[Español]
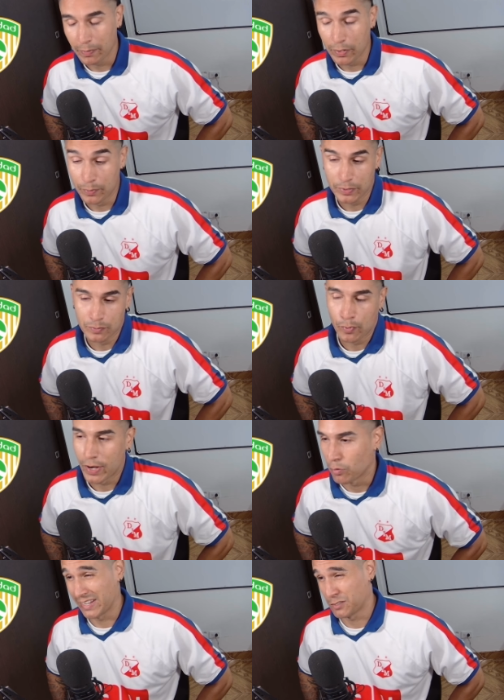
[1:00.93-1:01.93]
pero pues bueno
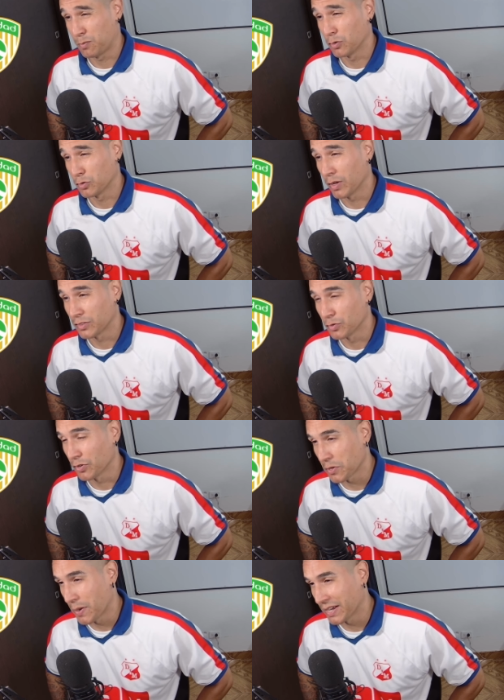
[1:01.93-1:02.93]
respondió ante un
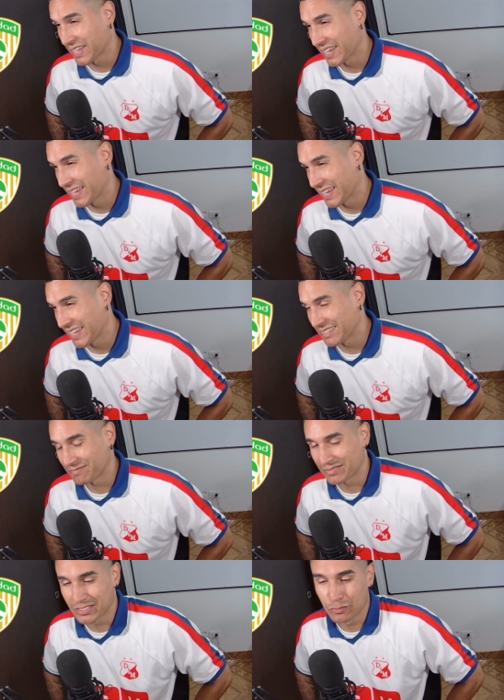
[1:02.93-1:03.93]
rival
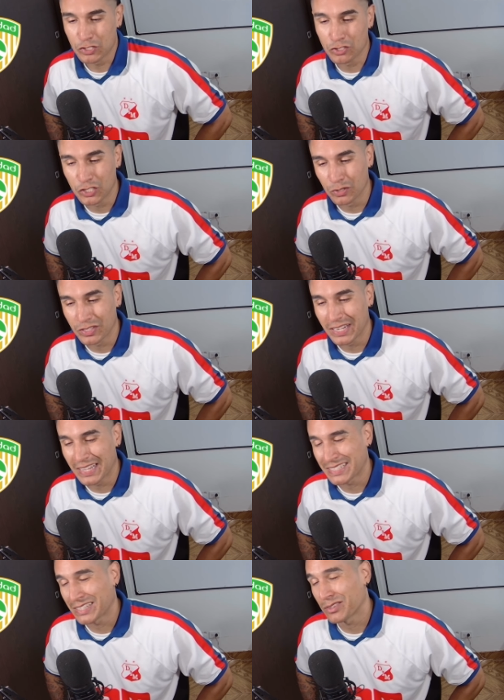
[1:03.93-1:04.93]
que no hizo sino
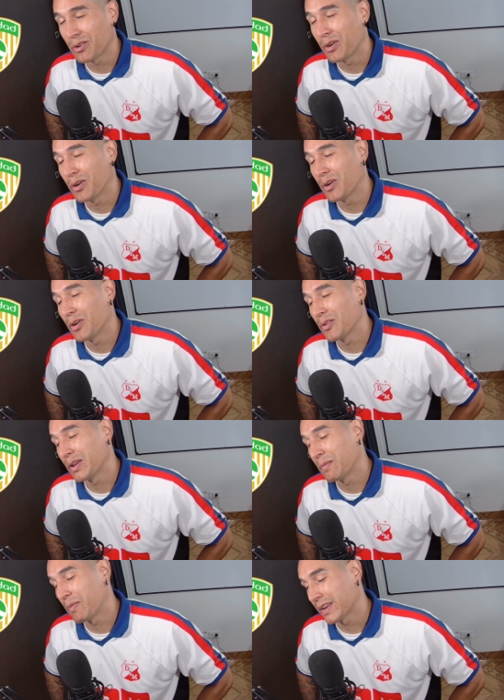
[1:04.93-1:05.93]
tirarse todo
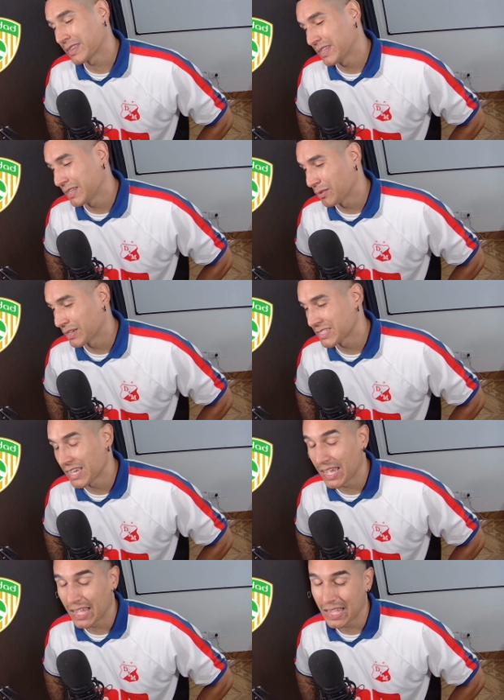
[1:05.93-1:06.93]
el partido
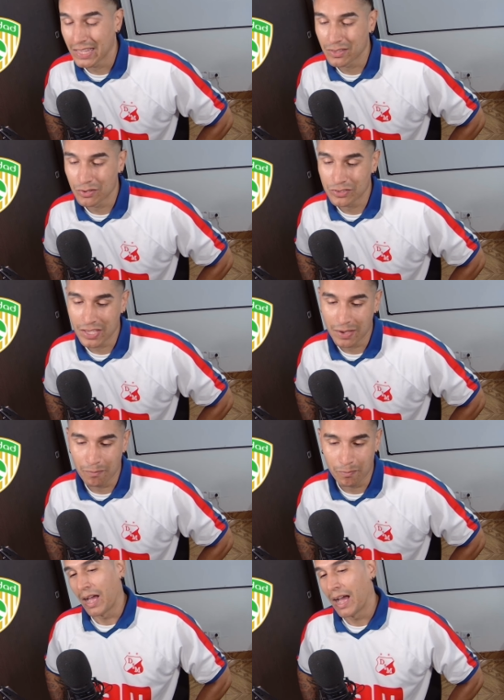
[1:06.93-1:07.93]
haciendo
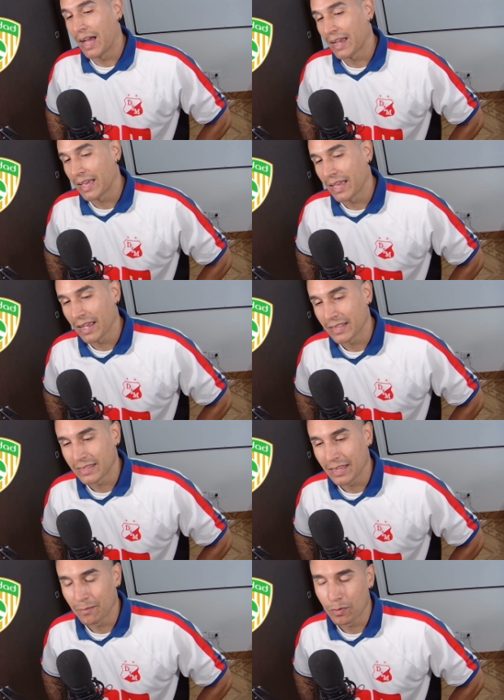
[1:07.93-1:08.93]
tiempo. Haga y haga
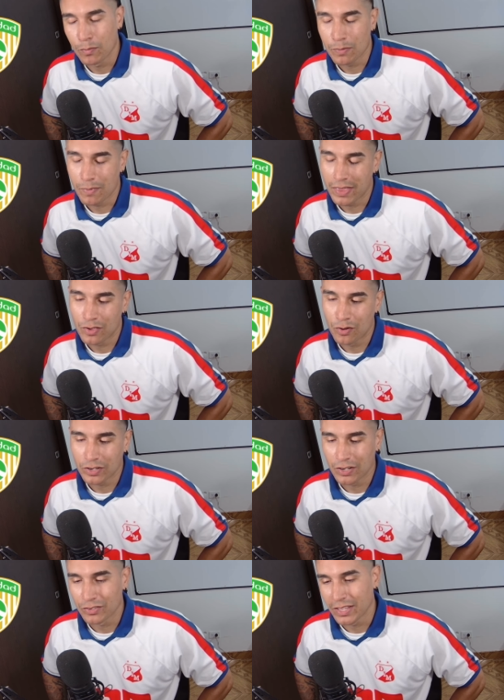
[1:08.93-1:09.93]
tiempo. Muy medio
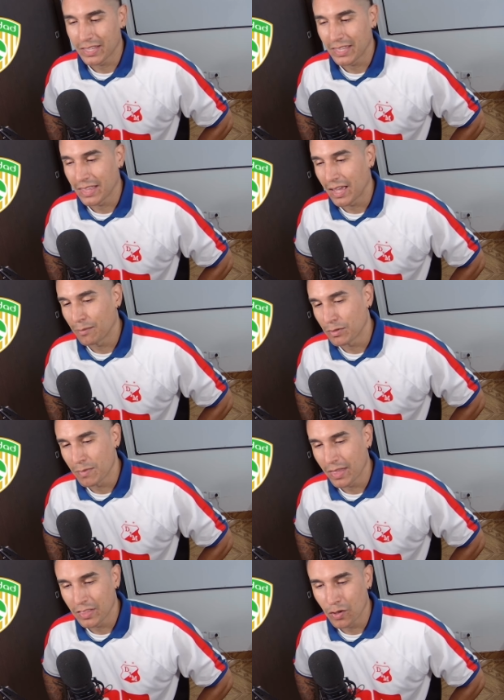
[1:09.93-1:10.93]
que los de Equidad, muy
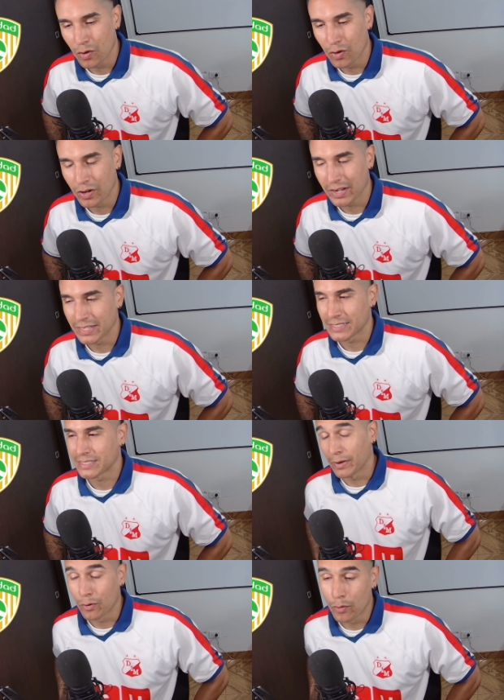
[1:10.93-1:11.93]
mediocres.
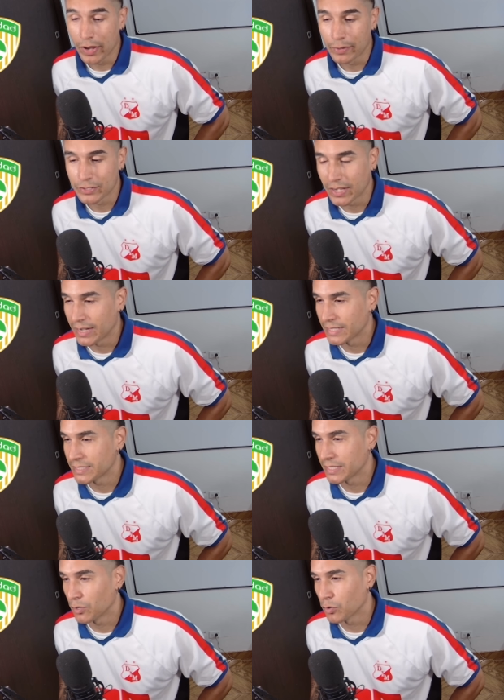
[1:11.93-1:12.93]
Pero bueno, ese es el
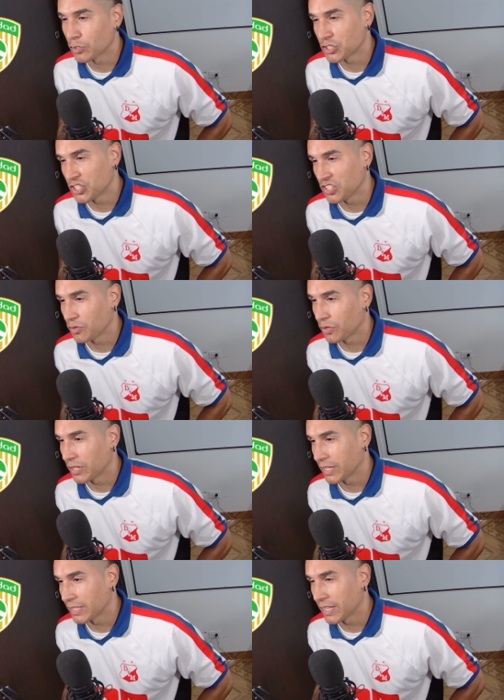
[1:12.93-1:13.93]
estilo cochino de,